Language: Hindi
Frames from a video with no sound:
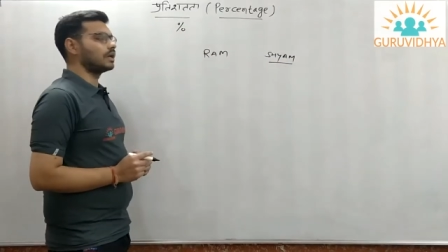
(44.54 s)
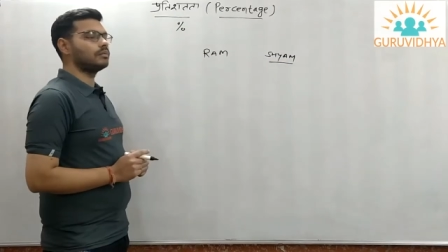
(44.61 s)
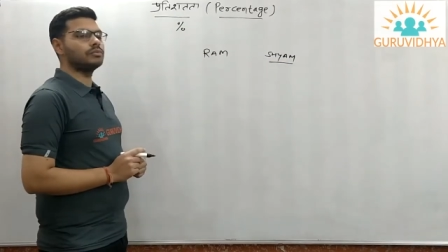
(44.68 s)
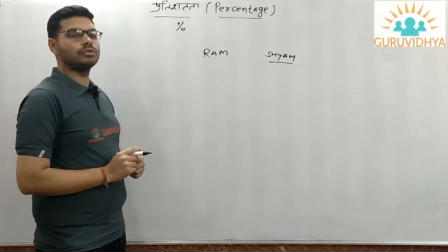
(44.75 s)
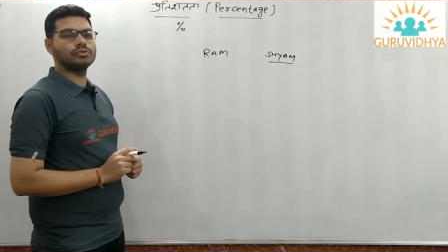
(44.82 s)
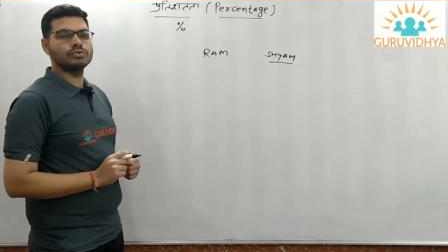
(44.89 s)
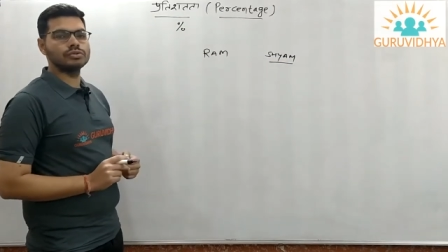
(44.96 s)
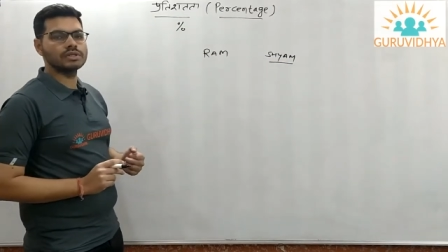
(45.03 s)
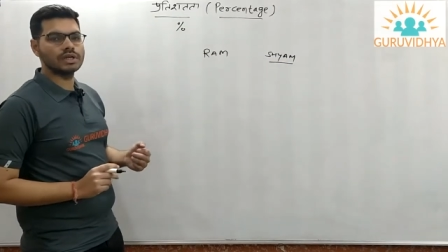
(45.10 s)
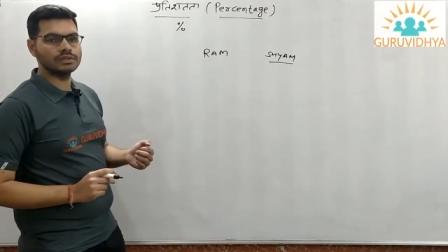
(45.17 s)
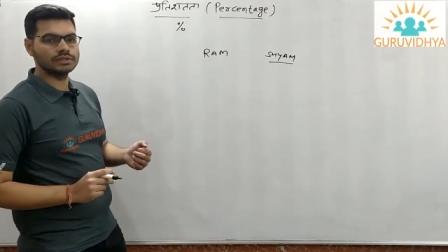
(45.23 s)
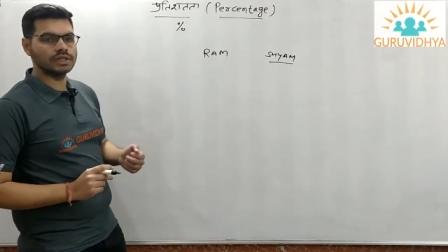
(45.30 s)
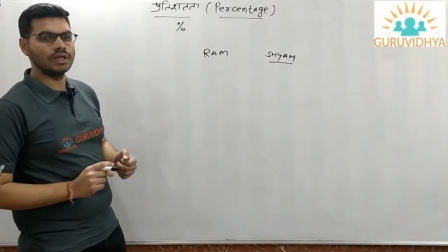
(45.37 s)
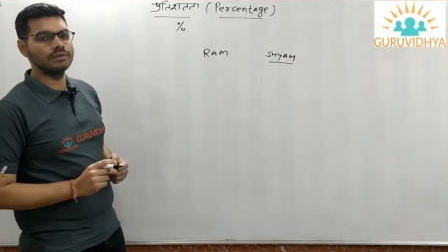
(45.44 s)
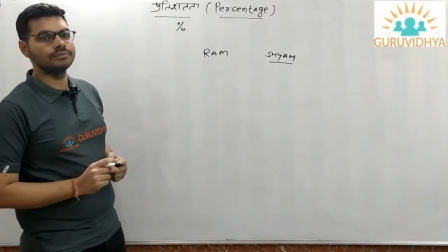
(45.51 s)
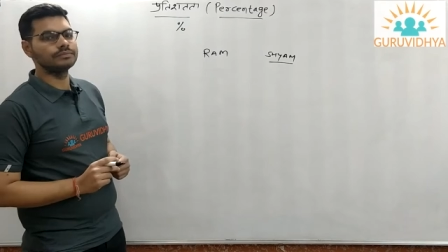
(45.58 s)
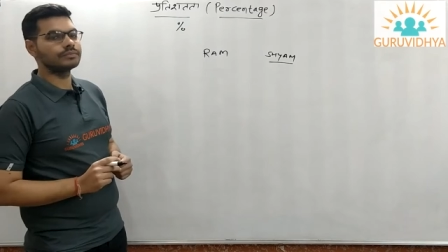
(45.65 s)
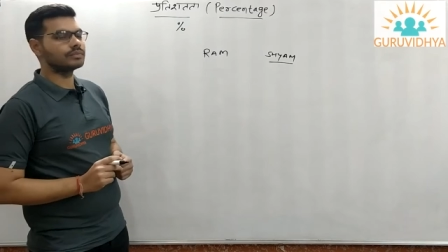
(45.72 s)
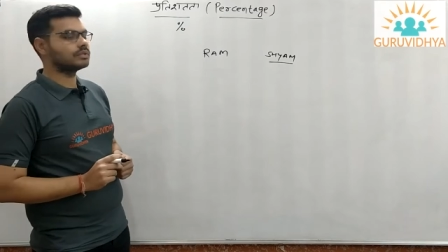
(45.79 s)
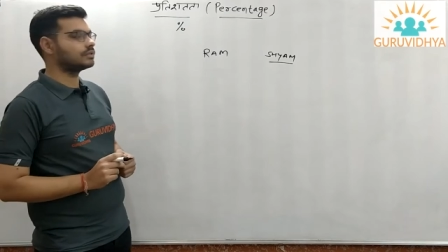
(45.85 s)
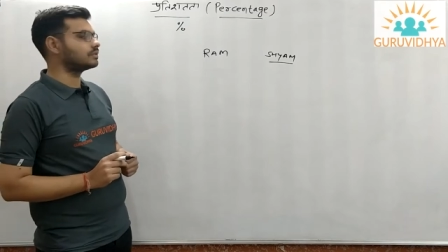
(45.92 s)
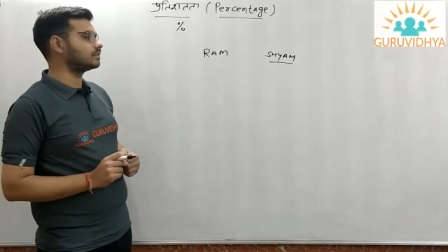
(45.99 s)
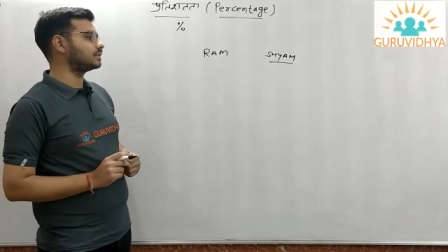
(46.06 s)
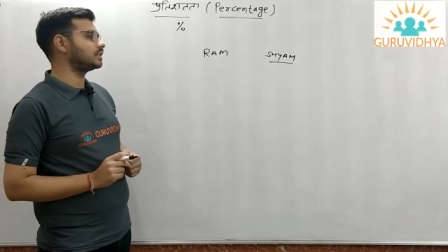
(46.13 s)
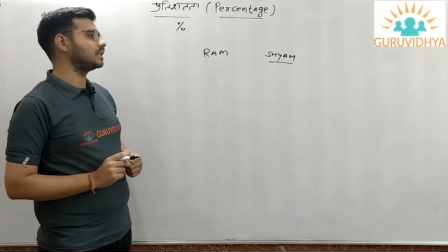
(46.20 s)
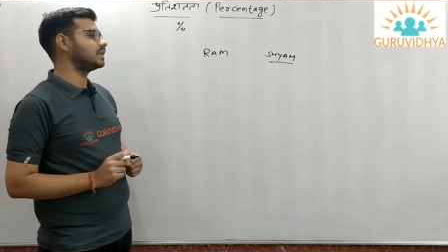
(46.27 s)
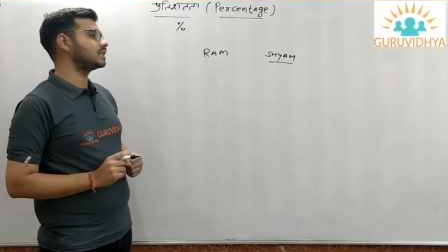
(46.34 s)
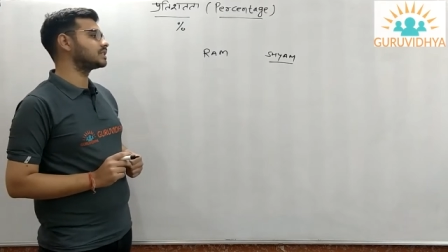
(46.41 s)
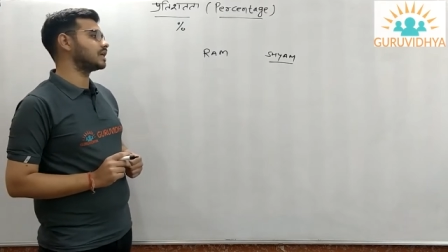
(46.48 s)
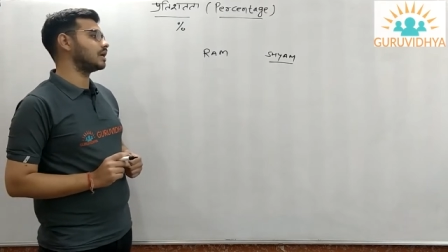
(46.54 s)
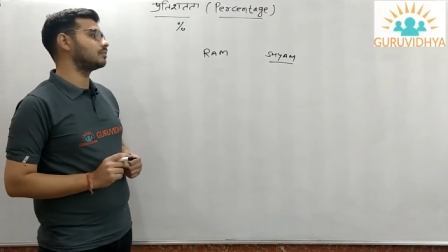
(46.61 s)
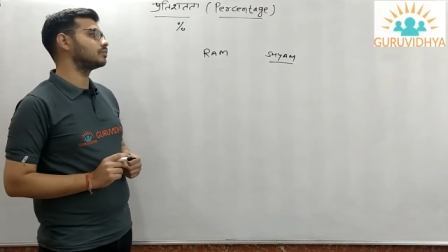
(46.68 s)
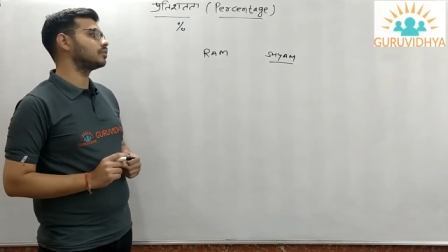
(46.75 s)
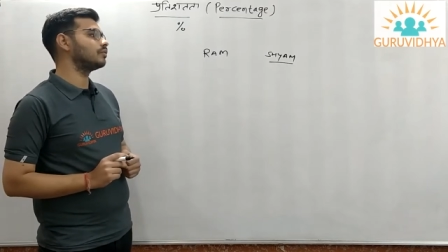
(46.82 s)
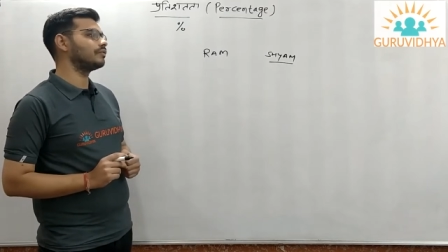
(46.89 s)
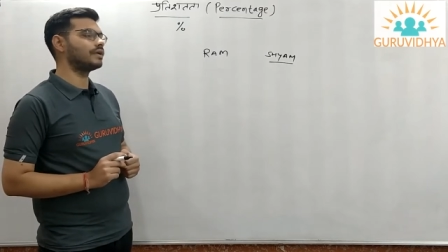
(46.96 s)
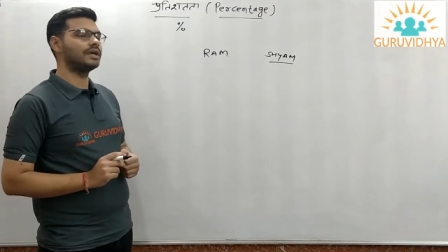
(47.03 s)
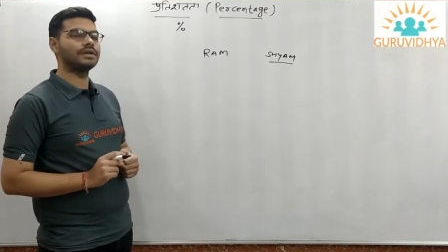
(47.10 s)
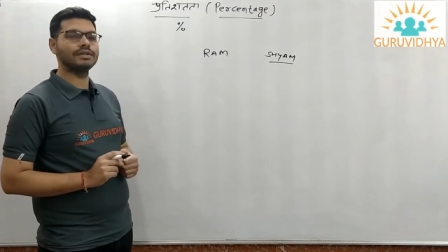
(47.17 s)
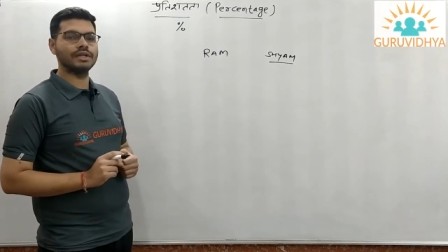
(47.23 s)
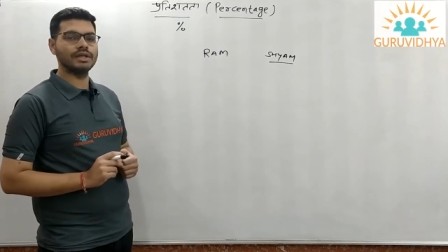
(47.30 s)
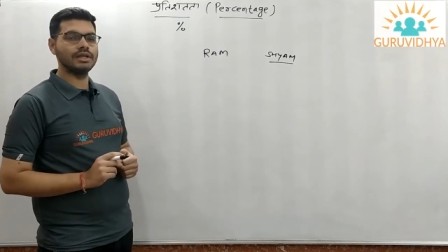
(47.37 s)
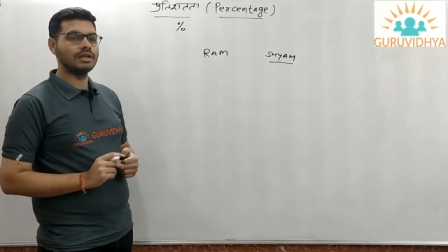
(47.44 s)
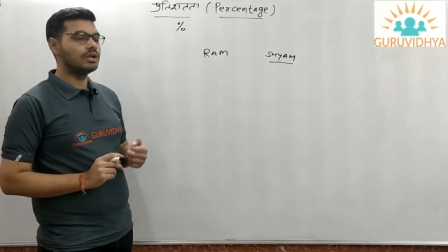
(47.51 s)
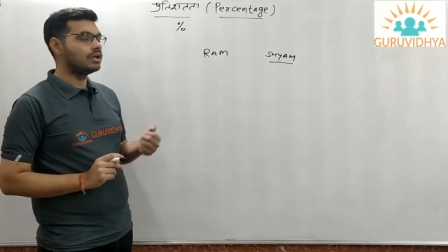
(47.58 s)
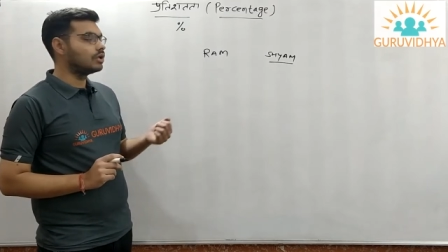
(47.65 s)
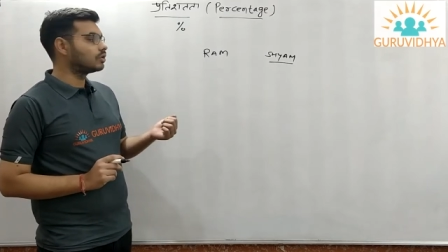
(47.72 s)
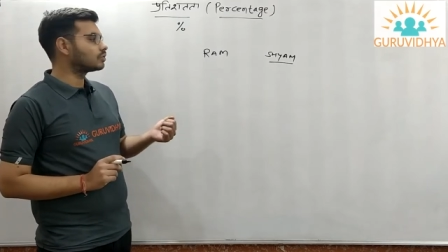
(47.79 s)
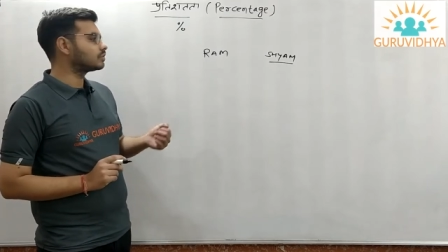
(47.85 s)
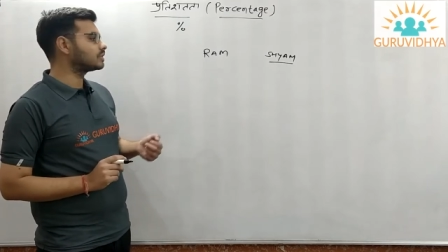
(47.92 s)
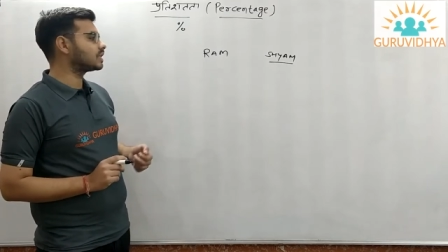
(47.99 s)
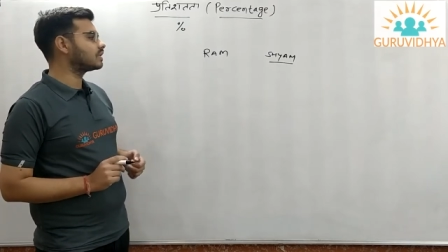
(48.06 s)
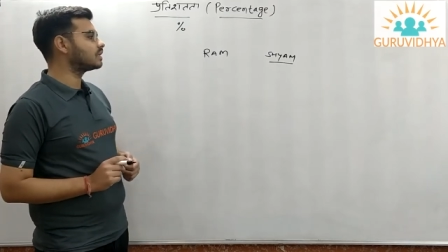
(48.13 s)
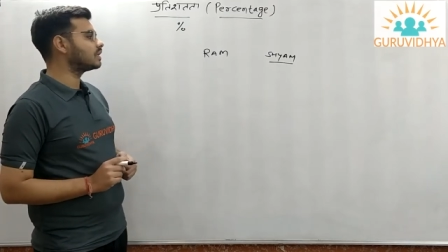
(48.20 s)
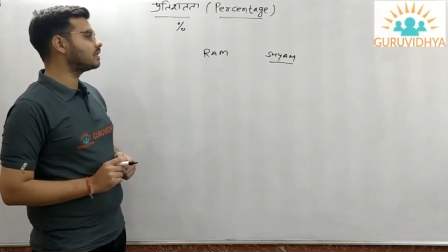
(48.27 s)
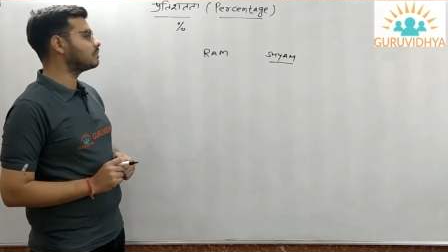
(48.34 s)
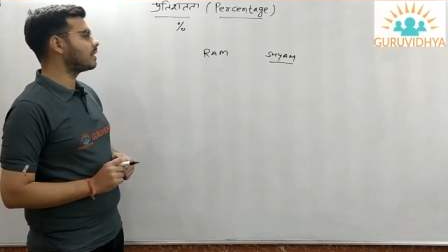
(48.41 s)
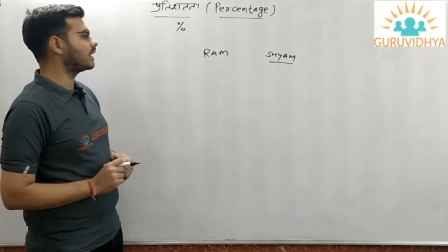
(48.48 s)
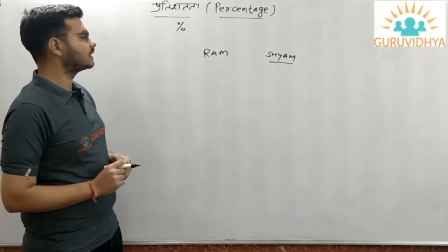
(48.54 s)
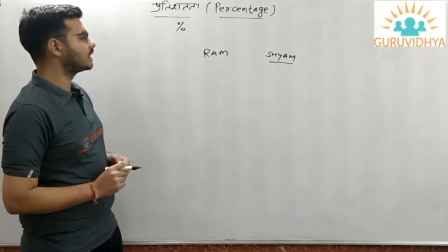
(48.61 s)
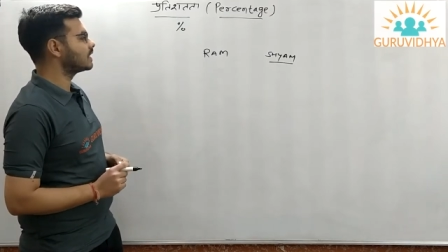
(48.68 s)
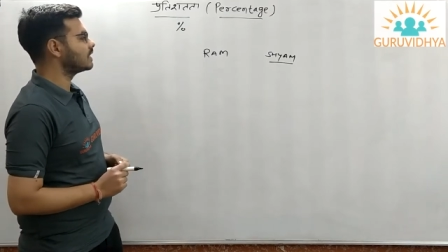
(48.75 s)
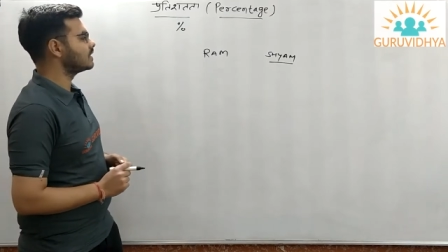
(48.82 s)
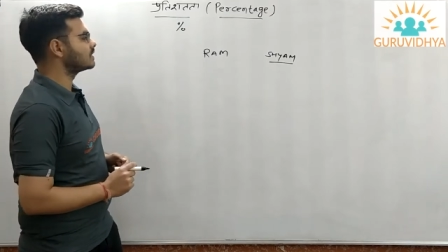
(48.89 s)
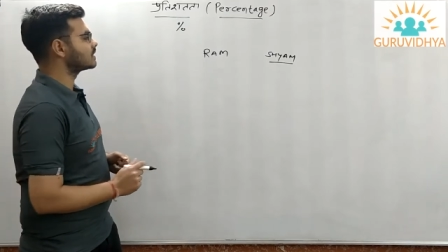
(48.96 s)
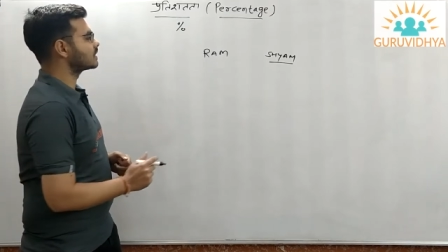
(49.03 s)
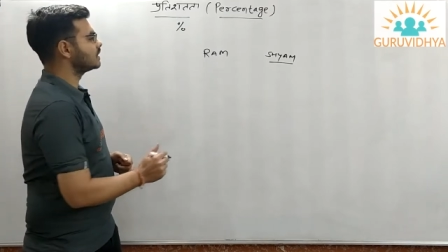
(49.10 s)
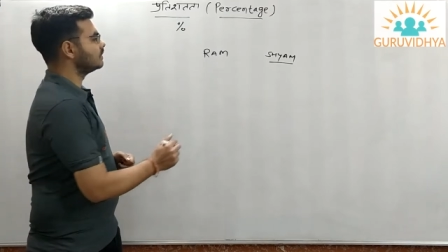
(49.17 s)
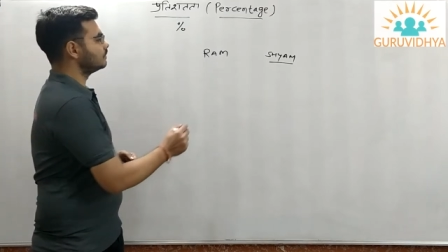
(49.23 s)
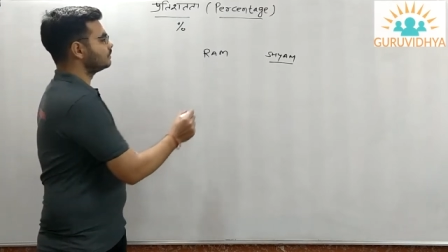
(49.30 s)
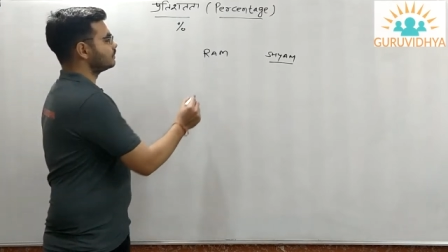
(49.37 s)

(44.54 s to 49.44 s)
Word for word: राम और दूसरा था ठीक है श्याम दो फ्रेंड थे तो जनरली बात करें इसकी